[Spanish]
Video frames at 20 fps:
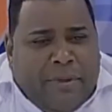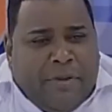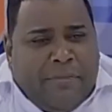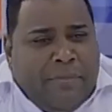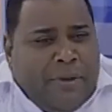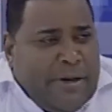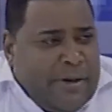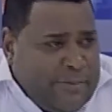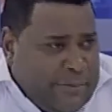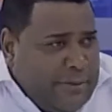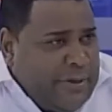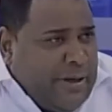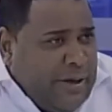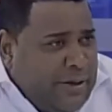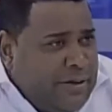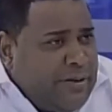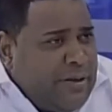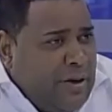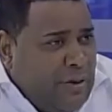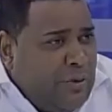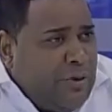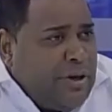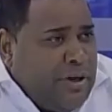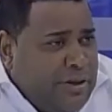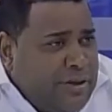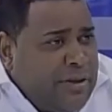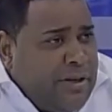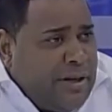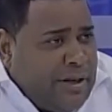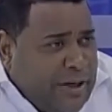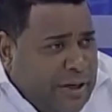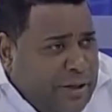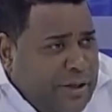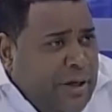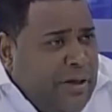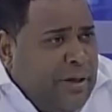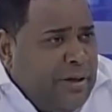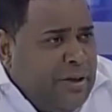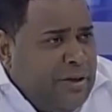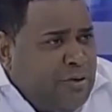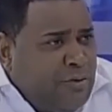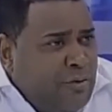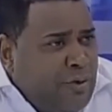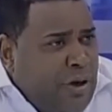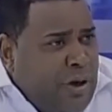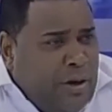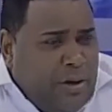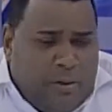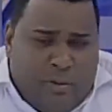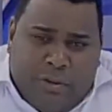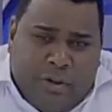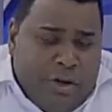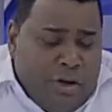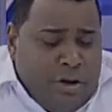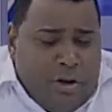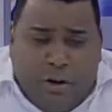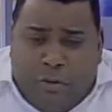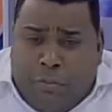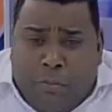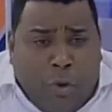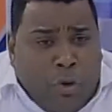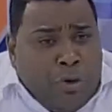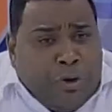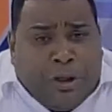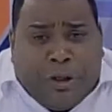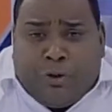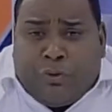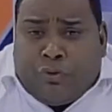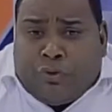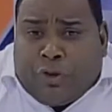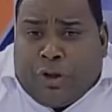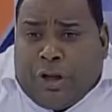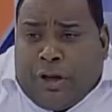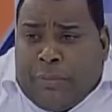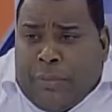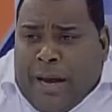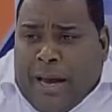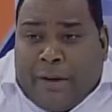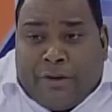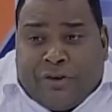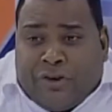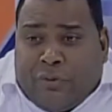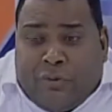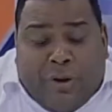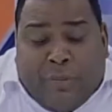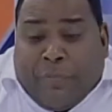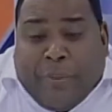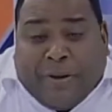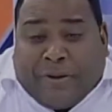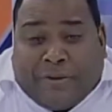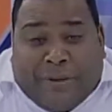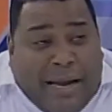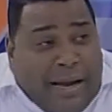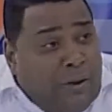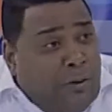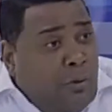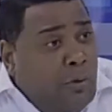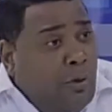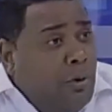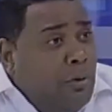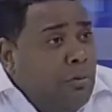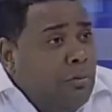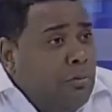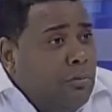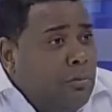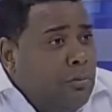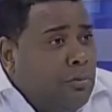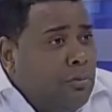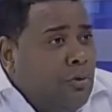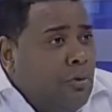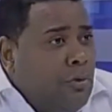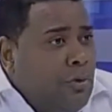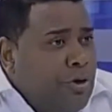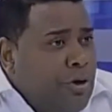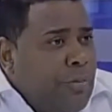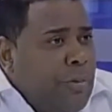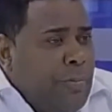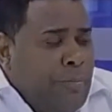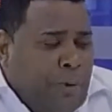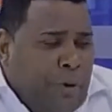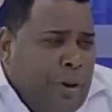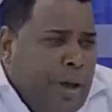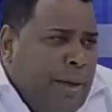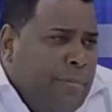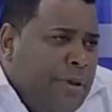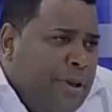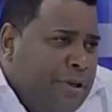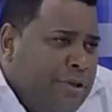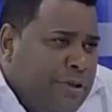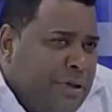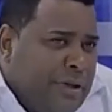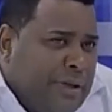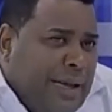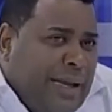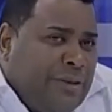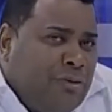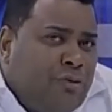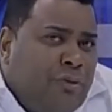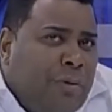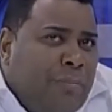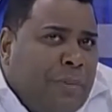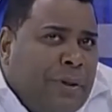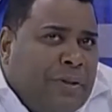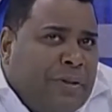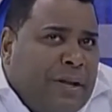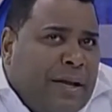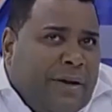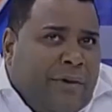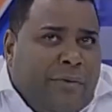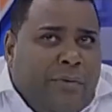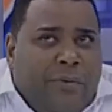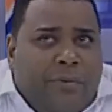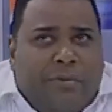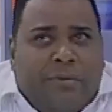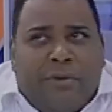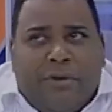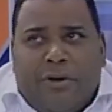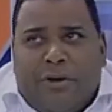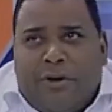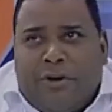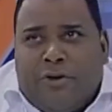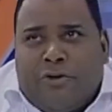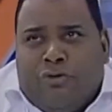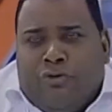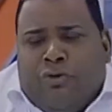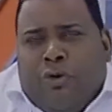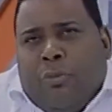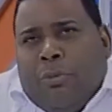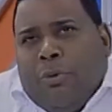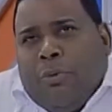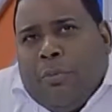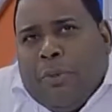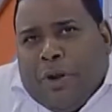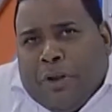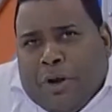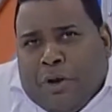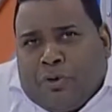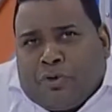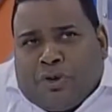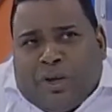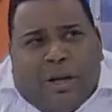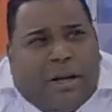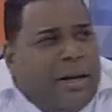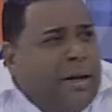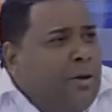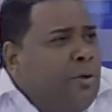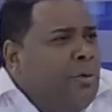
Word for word: Bad, que es la orquesta que tienes, una monta tus temas, hace un espectáculo. Cinco años tiene la Oye, pero déjame decirte, hace un espectáculo. Yo vi un video cerca de